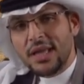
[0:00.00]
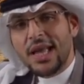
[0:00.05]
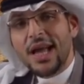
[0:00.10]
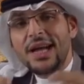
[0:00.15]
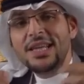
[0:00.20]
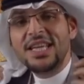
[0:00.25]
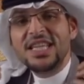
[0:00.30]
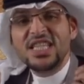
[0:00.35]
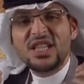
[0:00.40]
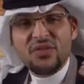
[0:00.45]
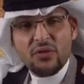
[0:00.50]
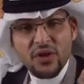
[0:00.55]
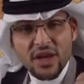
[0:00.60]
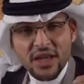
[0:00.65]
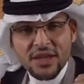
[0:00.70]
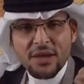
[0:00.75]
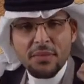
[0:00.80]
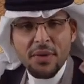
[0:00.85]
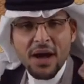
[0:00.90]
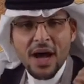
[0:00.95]
كان
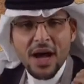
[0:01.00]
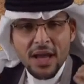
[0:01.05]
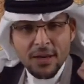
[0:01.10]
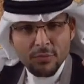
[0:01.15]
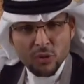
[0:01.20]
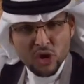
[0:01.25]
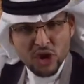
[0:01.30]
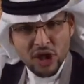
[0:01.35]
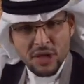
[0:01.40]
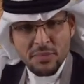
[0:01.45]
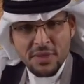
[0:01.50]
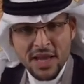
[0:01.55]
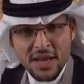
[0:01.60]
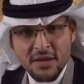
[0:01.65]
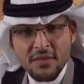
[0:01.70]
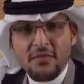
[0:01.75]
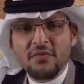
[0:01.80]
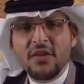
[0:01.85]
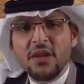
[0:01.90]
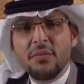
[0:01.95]
يسفك دماء
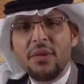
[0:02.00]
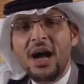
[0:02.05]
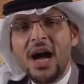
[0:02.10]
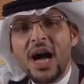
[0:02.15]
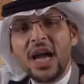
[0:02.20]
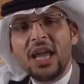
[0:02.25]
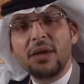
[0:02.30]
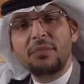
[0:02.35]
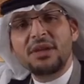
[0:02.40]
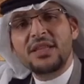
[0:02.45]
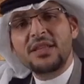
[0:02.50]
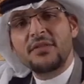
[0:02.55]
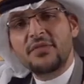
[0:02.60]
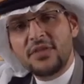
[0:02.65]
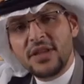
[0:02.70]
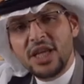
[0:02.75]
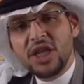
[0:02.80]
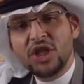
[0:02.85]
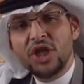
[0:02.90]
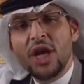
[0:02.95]
المسلمين في محاكم
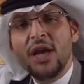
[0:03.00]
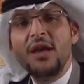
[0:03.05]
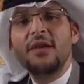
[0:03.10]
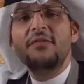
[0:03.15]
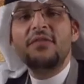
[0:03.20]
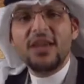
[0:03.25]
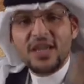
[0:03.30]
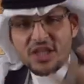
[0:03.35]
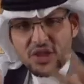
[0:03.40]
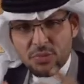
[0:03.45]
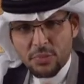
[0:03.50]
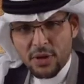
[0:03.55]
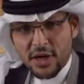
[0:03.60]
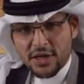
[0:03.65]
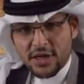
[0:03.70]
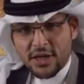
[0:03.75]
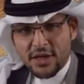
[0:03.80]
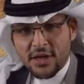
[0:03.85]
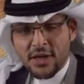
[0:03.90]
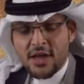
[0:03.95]
التفتيش في
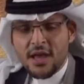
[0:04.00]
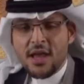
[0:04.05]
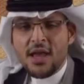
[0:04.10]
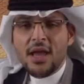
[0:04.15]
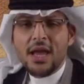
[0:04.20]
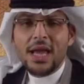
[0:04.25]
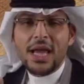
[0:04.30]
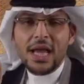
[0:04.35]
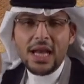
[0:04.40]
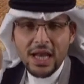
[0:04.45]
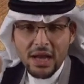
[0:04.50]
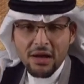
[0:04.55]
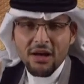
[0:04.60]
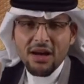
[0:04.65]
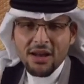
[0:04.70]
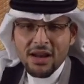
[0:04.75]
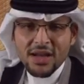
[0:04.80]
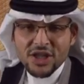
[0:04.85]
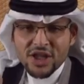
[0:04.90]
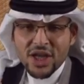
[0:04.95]
إسبانيا اللي
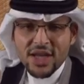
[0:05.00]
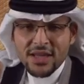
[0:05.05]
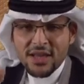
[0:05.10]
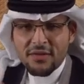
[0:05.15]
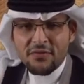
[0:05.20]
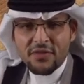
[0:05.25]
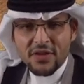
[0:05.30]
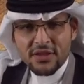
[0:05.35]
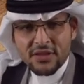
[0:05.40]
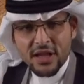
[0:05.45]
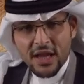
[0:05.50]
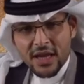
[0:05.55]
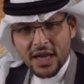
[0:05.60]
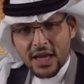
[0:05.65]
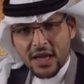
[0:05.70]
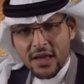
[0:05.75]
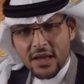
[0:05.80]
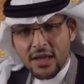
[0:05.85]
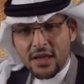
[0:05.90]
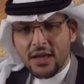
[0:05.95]
قرأ جيدا في
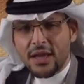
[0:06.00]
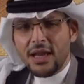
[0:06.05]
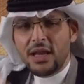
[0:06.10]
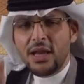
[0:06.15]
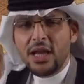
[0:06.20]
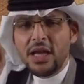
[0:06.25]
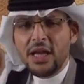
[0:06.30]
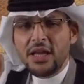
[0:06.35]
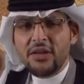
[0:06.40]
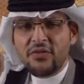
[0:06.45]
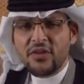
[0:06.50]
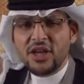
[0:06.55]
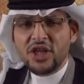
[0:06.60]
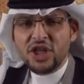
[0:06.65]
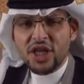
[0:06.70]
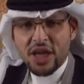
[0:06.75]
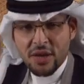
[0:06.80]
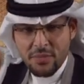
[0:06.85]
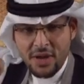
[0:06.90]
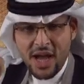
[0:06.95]
التاريخ اللي يعرف
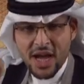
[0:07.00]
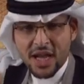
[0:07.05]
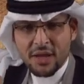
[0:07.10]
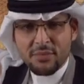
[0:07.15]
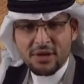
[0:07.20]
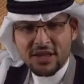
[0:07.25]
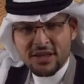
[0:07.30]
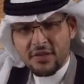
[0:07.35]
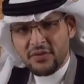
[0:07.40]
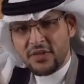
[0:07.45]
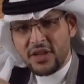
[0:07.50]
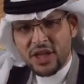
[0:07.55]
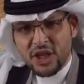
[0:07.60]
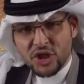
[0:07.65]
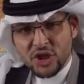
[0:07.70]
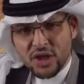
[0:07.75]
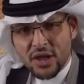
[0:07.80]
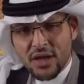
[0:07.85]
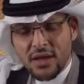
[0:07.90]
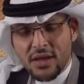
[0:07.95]
إيش هي محاكم
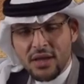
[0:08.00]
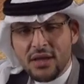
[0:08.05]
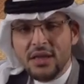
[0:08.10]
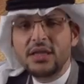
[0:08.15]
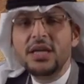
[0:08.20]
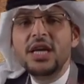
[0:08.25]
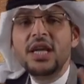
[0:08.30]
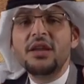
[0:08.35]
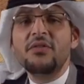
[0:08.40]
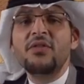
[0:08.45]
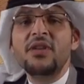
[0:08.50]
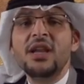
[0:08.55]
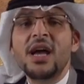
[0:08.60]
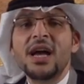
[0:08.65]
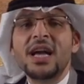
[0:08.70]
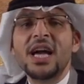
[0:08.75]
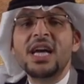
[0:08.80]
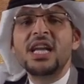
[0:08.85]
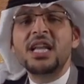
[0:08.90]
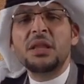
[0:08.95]
التفتيش يعرف
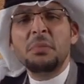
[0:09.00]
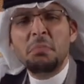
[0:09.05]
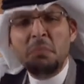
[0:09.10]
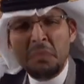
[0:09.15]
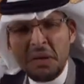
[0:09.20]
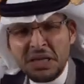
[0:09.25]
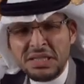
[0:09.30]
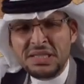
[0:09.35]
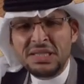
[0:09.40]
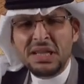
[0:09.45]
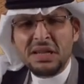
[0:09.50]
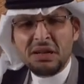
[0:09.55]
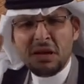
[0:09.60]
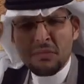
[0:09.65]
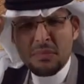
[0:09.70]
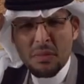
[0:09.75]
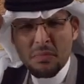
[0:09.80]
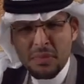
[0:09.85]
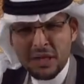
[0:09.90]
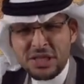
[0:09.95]
أنها كانت
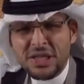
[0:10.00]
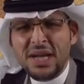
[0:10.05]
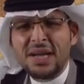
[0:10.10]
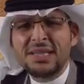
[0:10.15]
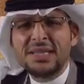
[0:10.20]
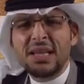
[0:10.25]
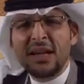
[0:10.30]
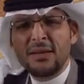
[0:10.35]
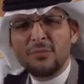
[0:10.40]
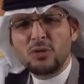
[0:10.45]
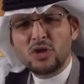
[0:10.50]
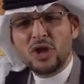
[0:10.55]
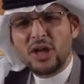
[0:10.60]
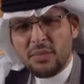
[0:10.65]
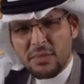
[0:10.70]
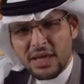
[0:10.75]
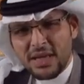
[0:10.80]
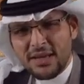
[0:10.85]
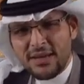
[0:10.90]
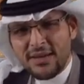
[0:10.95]
مجزرة من مجازر
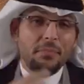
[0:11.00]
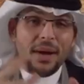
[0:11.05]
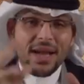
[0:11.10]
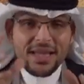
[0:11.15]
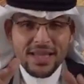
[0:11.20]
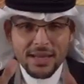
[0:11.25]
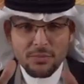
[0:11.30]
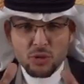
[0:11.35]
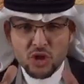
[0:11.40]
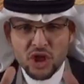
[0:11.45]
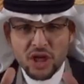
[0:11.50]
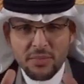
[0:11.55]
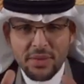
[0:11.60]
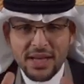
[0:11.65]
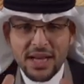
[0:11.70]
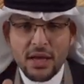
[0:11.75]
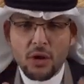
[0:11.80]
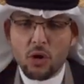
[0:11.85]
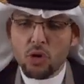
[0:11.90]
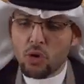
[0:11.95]
المسلمين بعض
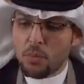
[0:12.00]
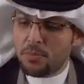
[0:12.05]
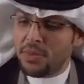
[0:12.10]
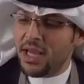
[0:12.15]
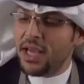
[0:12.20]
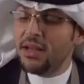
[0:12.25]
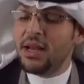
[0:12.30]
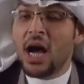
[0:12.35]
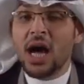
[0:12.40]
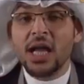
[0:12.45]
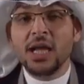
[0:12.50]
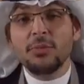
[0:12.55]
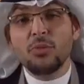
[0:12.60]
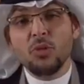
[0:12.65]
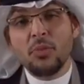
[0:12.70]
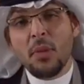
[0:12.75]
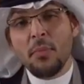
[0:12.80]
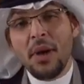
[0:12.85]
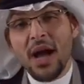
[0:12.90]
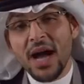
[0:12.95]
المسلمين الأوروبيين
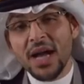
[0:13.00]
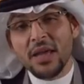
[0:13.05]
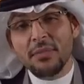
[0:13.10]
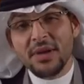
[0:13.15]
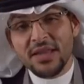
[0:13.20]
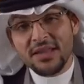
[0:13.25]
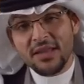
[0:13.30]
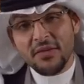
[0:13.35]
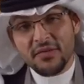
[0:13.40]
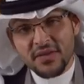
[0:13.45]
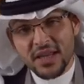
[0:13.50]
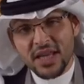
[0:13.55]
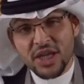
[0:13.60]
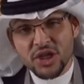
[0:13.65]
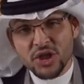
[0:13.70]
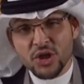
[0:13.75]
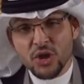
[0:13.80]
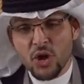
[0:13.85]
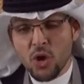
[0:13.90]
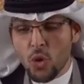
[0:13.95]
هربوا من محاكم
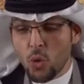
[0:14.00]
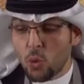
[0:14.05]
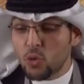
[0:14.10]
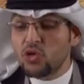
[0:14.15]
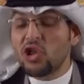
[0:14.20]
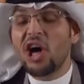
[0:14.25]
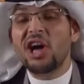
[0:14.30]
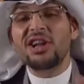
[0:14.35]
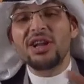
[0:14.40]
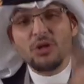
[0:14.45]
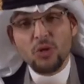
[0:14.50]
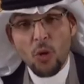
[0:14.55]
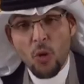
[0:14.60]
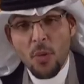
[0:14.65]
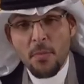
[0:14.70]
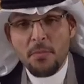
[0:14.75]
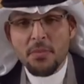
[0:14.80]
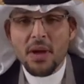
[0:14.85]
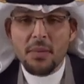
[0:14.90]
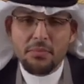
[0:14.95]
التفتيش
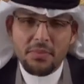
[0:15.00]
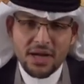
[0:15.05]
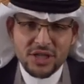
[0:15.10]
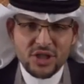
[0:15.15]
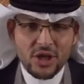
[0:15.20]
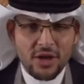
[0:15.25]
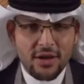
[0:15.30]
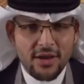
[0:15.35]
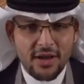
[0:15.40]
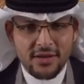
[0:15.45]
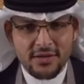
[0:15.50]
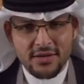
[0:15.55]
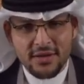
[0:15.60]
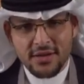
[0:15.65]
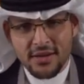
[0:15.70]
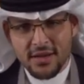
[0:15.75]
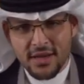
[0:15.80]
وطاردهم ماجلان